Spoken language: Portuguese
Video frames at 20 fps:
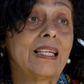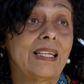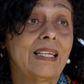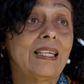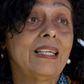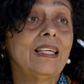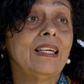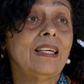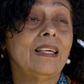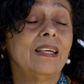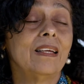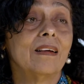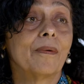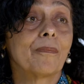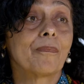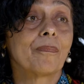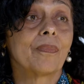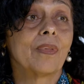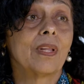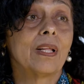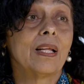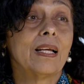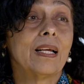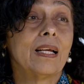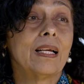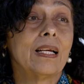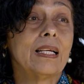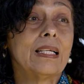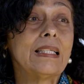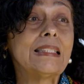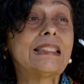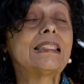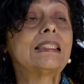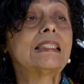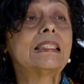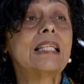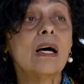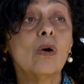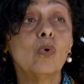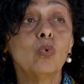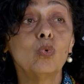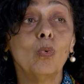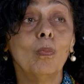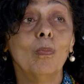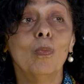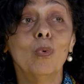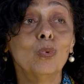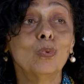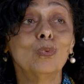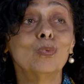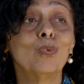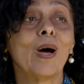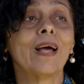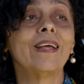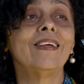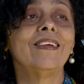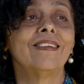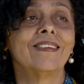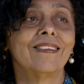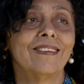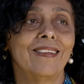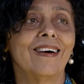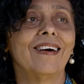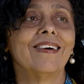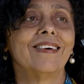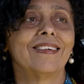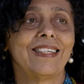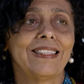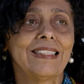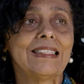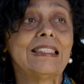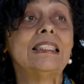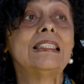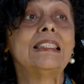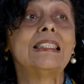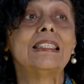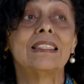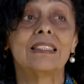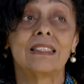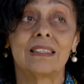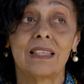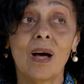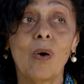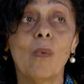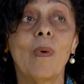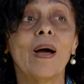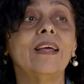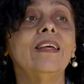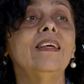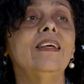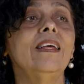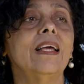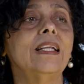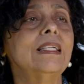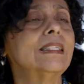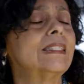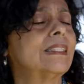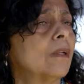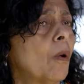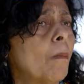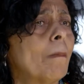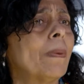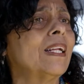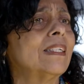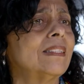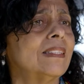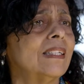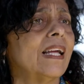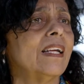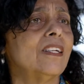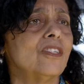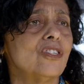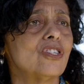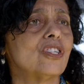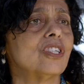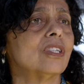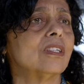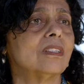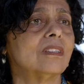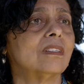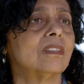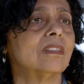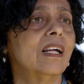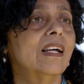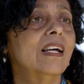que estão no mundo ainda, eles estão aí, eles são presentes,